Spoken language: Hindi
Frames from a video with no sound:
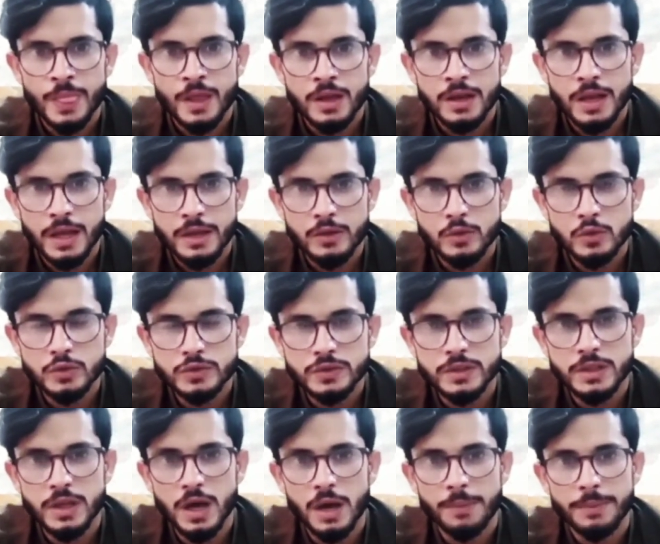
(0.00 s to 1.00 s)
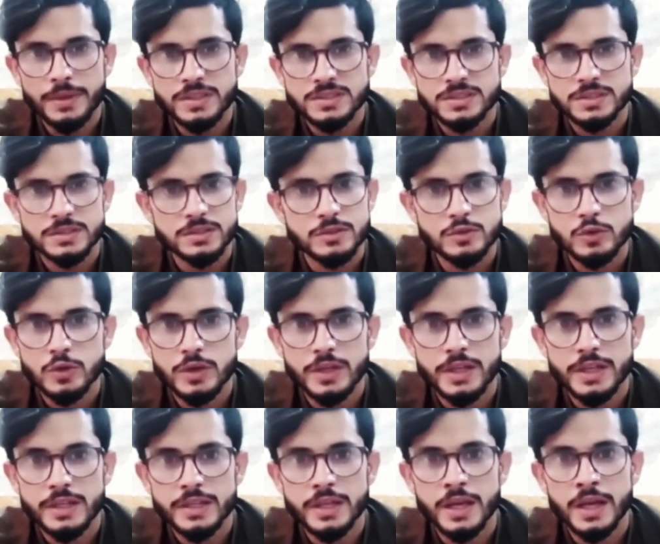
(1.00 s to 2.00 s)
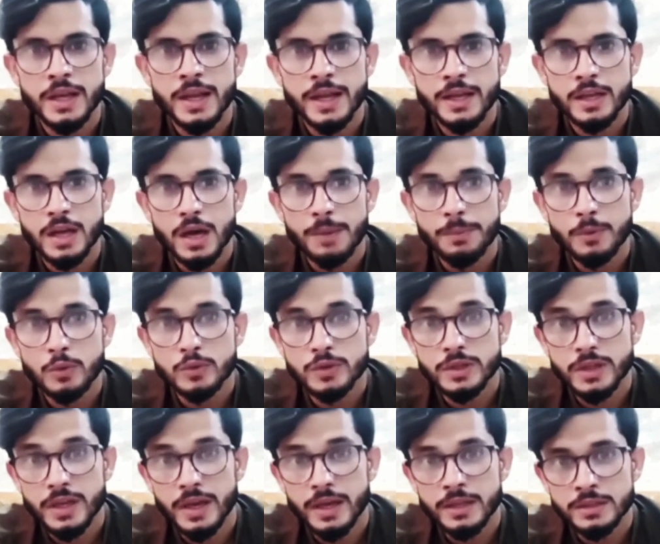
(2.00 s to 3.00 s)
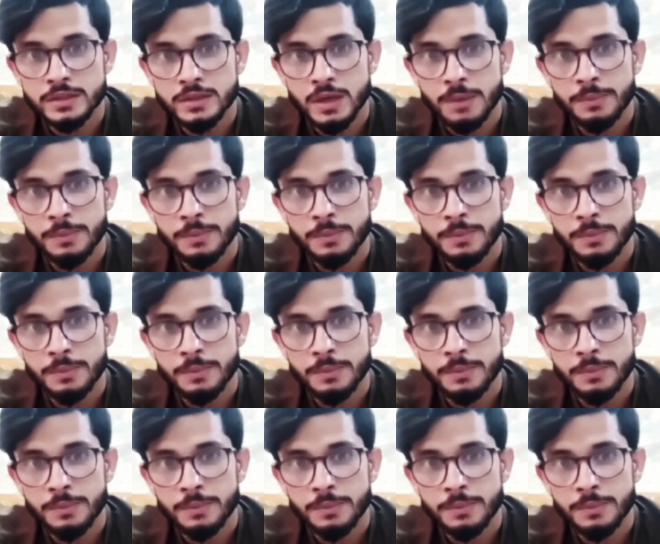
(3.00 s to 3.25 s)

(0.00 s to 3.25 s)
लेकिन उससे आपने चीज़ें जो ले ली हैं लेकिन आपने उसे कैश